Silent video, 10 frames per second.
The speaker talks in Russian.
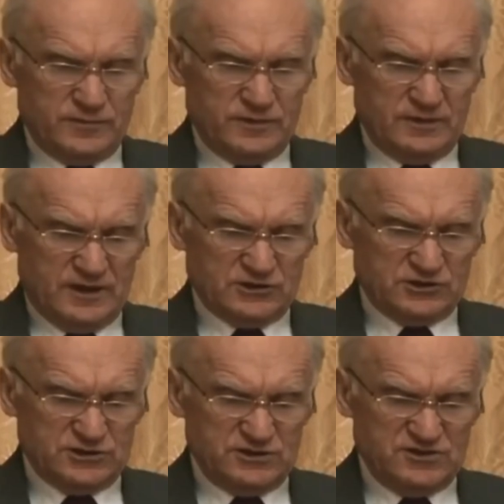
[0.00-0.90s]

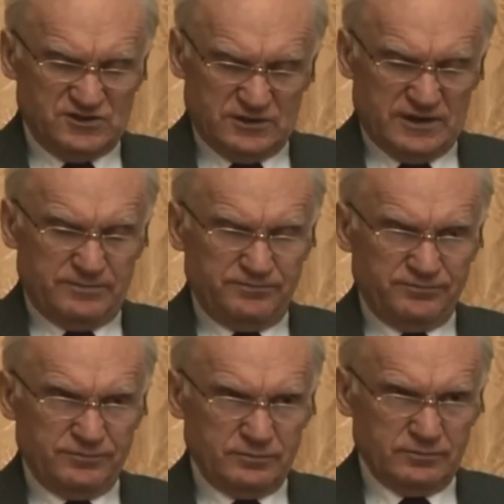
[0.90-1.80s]
Наши дела,
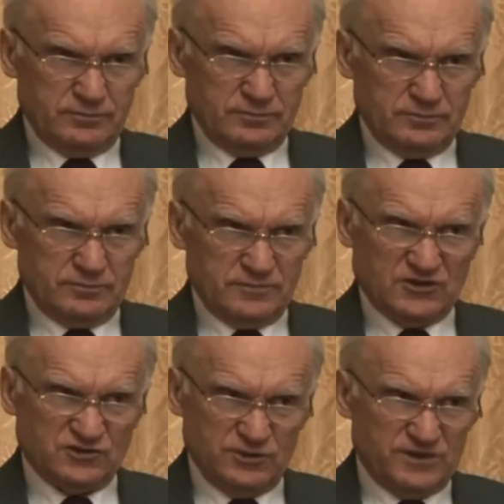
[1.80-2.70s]

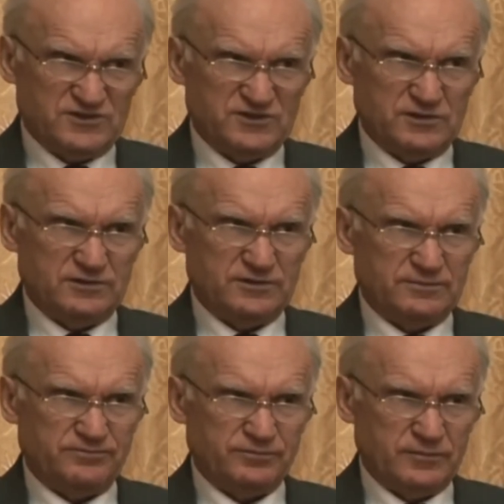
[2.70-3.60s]
наше доброделание,
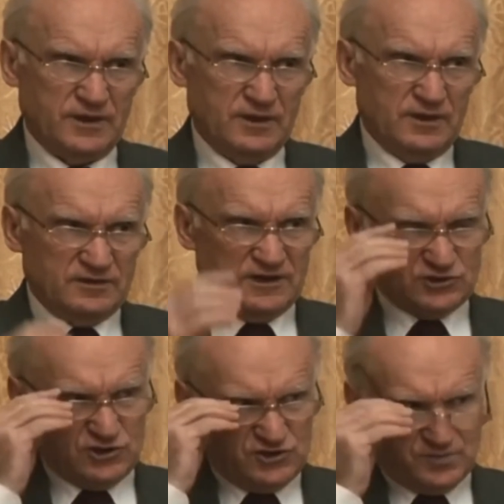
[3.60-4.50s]
наше
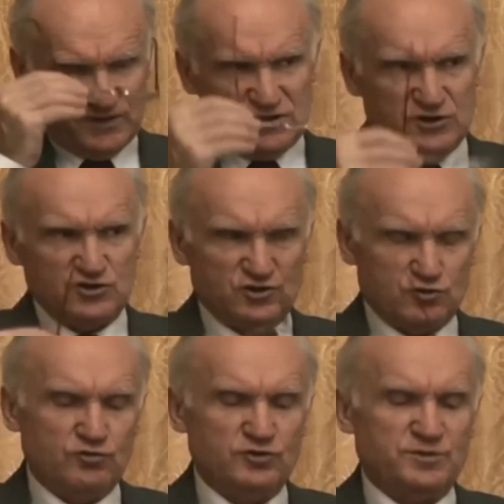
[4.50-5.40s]
исполнение
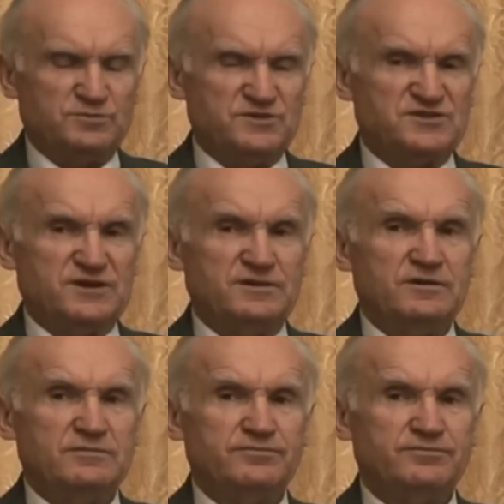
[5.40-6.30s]
церковных предписаний,
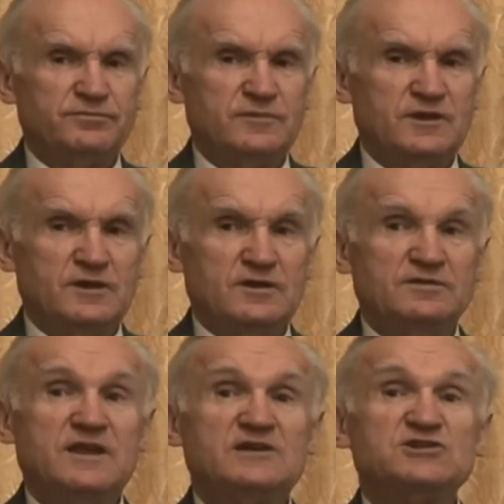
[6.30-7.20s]

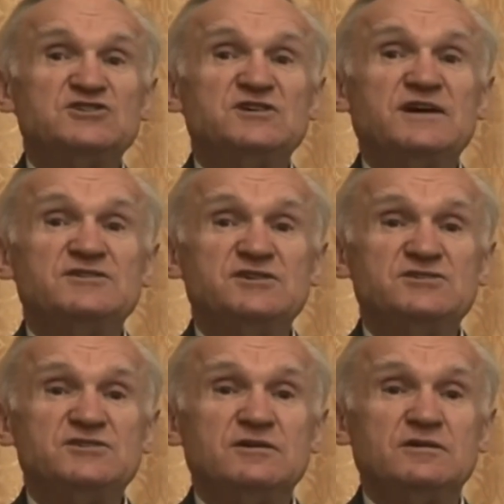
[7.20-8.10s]
наше, если
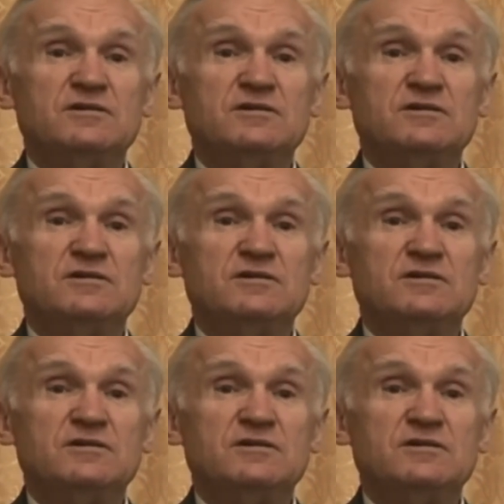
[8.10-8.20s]
хотите,